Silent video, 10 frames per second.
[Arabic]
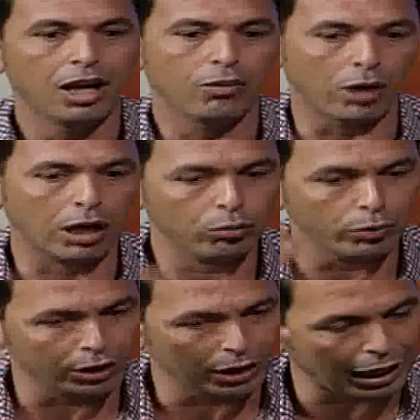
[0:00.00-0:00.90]

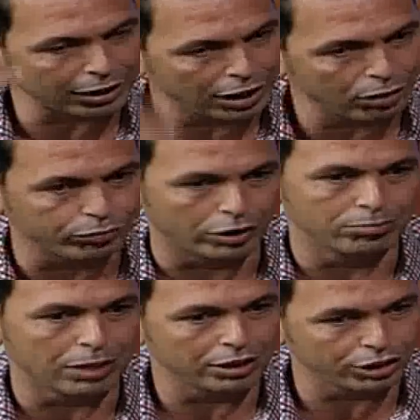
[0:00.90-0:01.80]
واول العدو
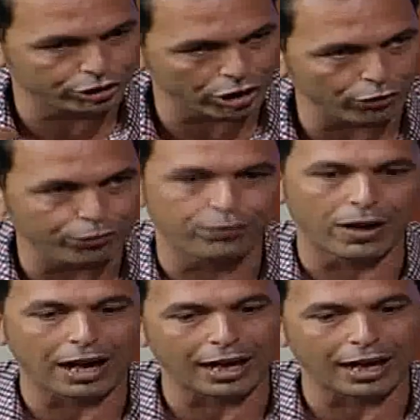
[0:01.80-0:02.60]
ما يشوفها